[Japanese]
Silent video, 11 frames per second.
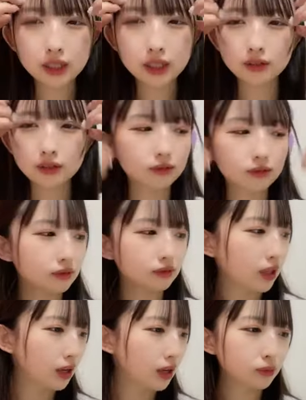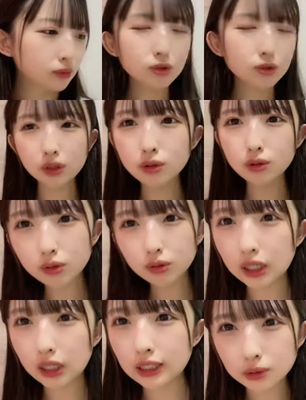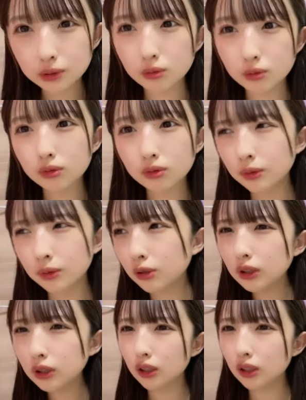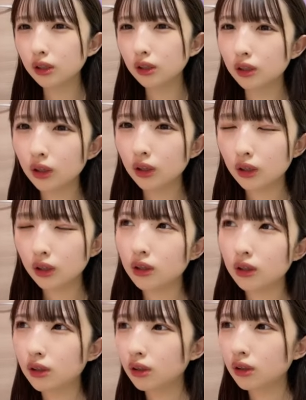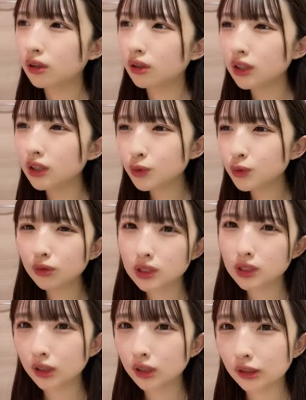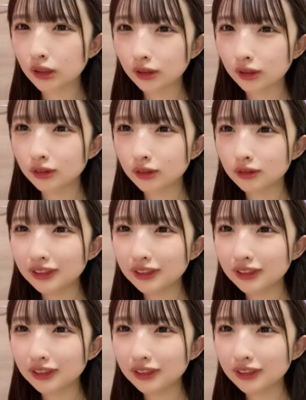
そうもう変えようかなって思うぐらい判断できない時があるからそこはね